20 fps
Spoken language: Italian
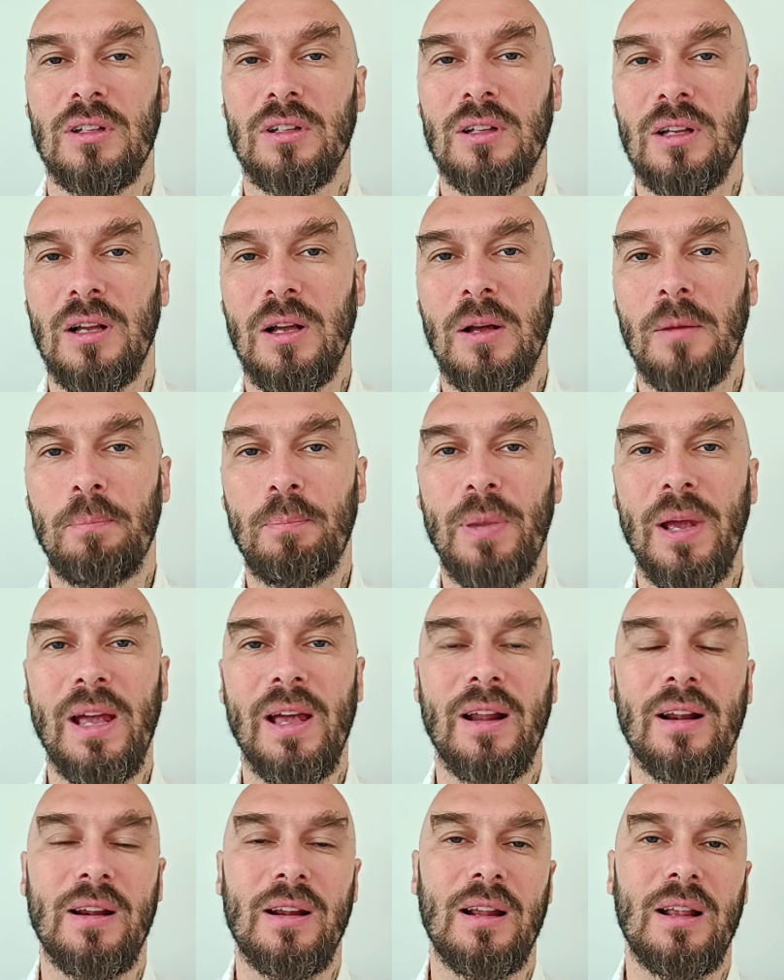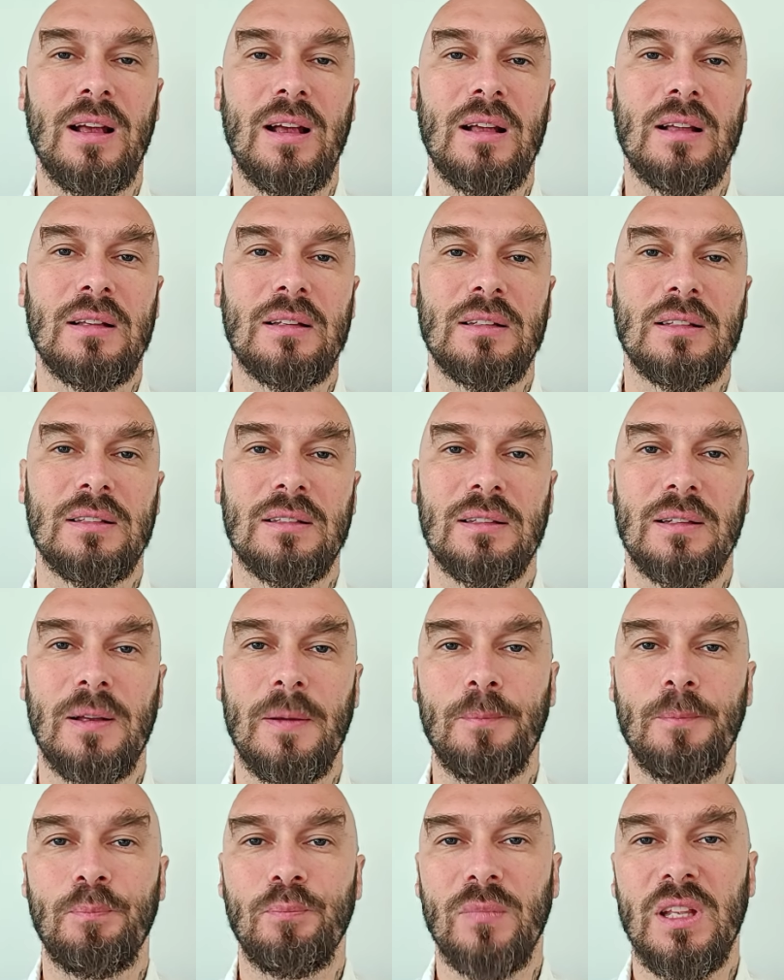eh, per
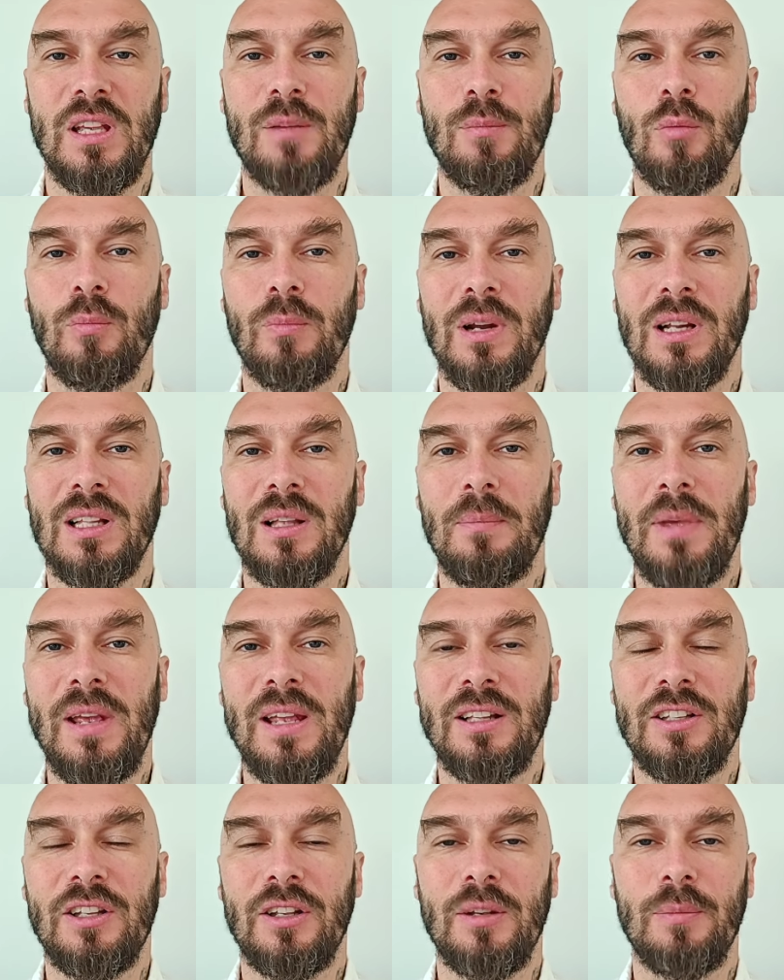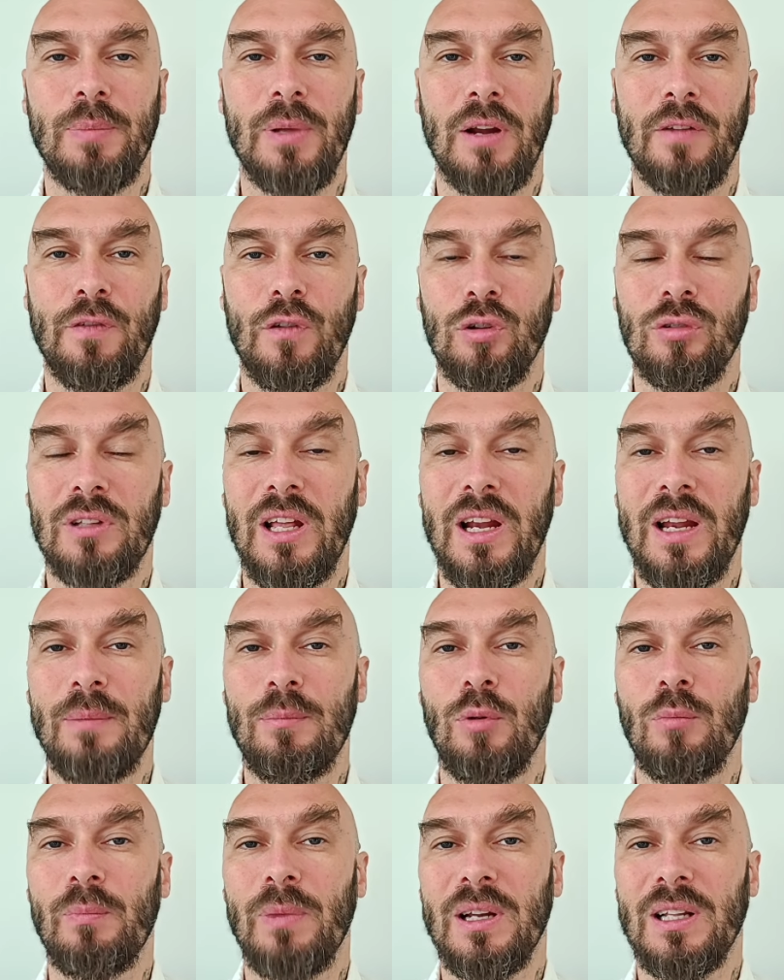ehm, i bombardamenti, per affrontare i
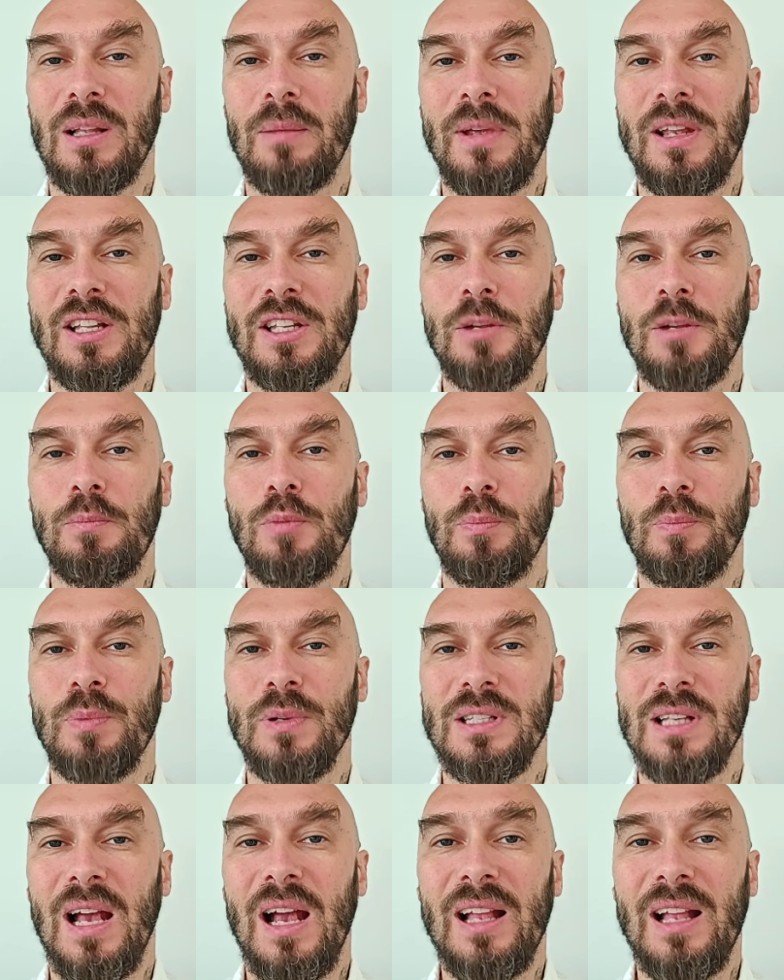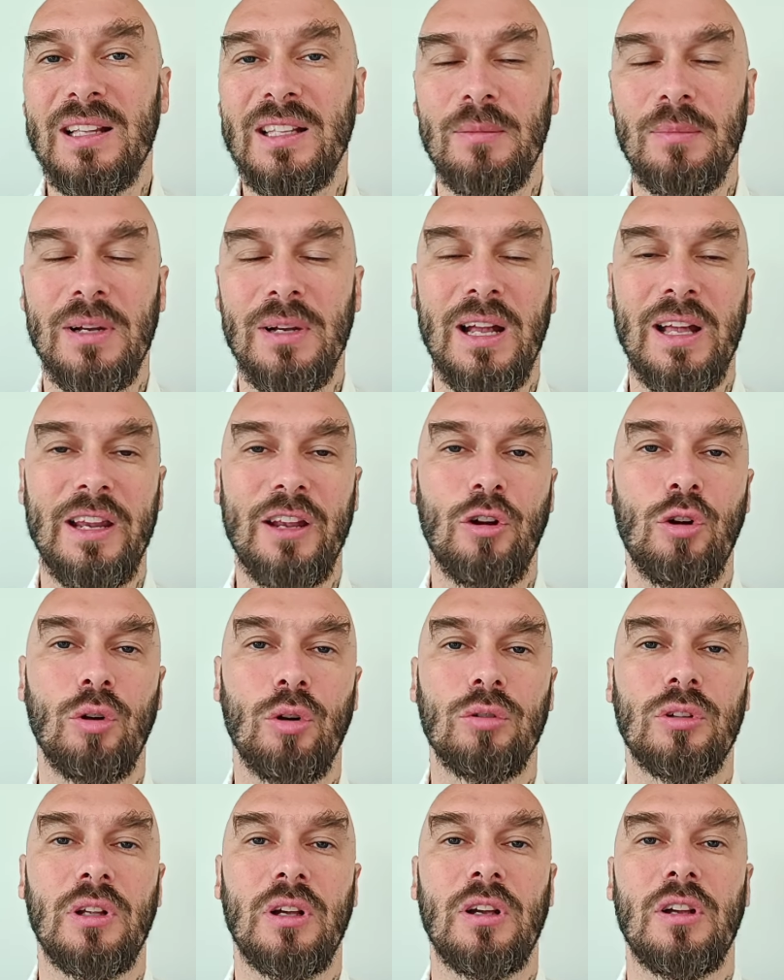bombardamenti più pesanti, magari
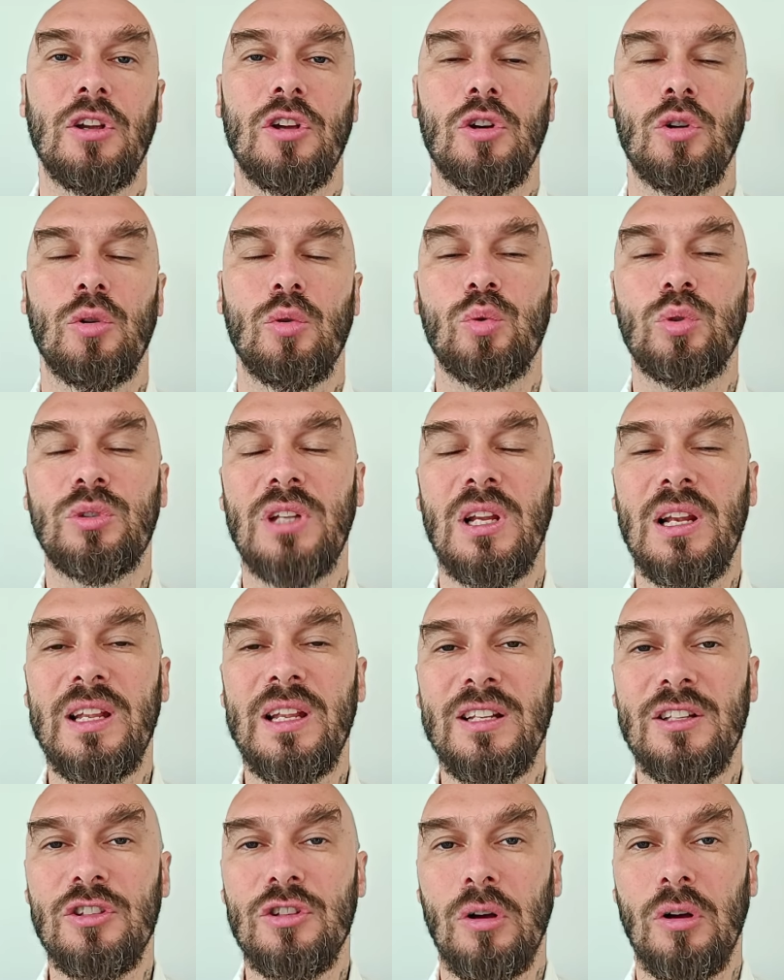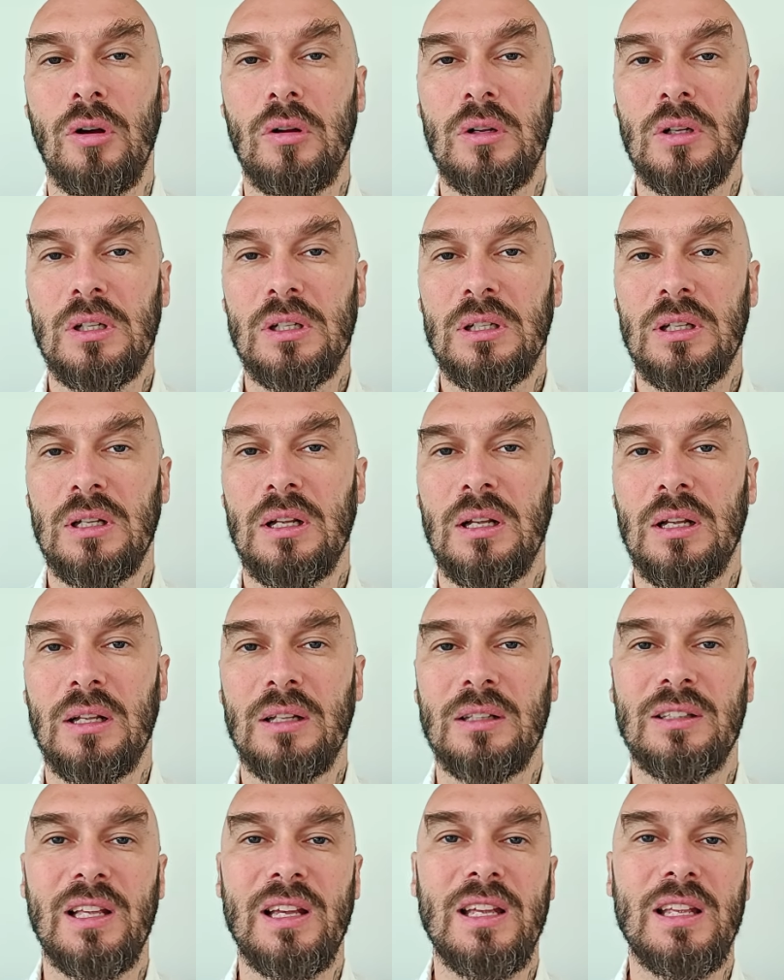con utilizzo
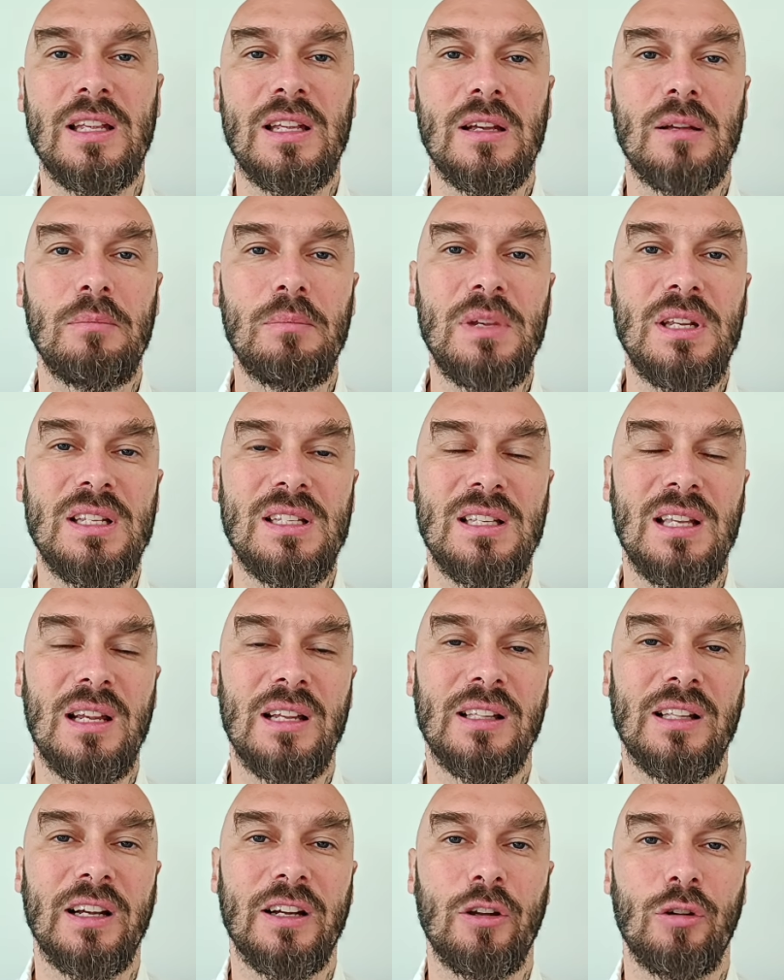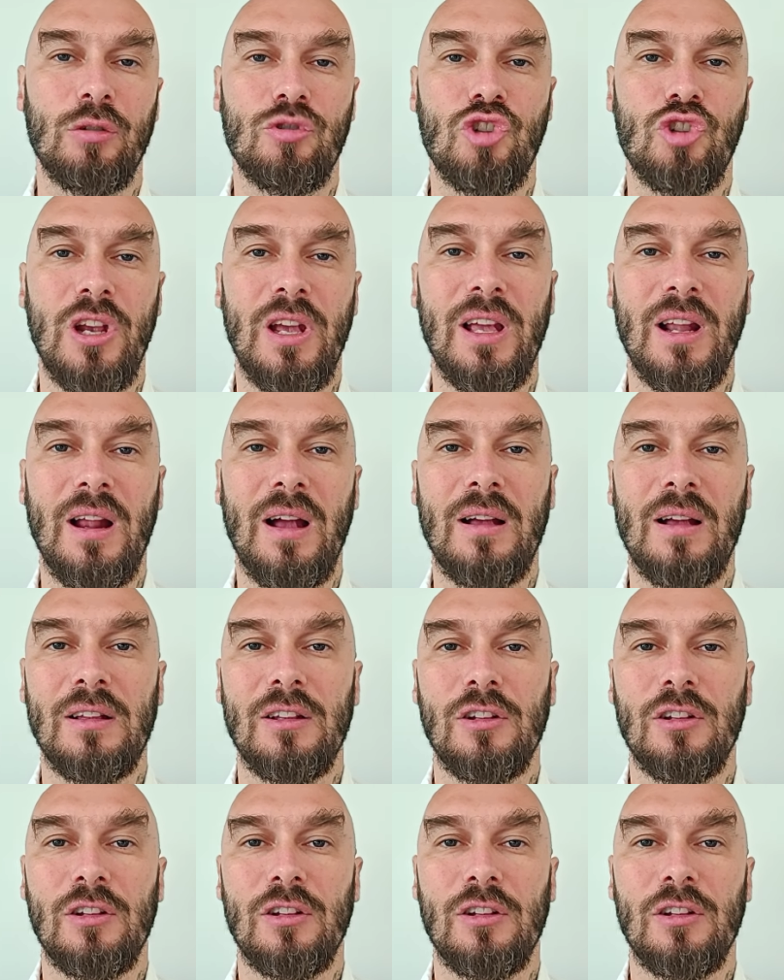eh, dei missili da crociera.